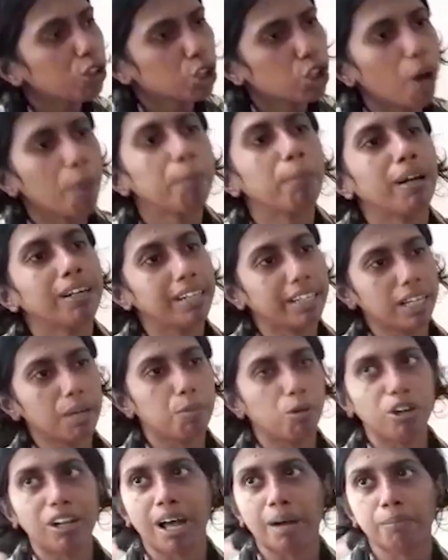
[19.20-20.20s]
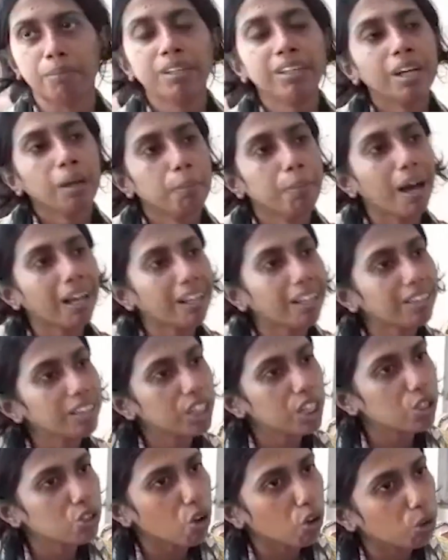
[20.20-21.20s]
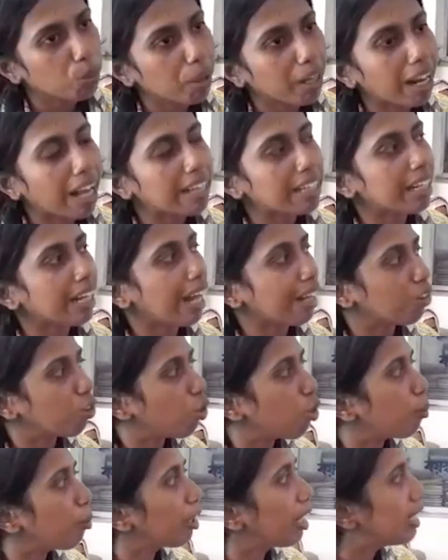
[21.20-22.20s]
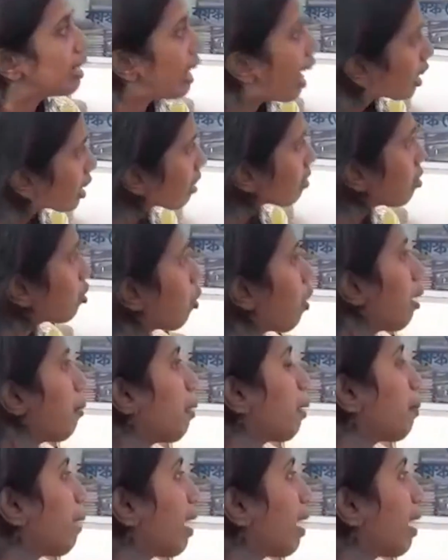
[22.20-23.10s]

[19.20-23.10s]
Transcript: সম্মান রেখে বললাম বাংলাদেশের চলমান আইনে আত্মগোপনে যা শাস্তি হয় আমার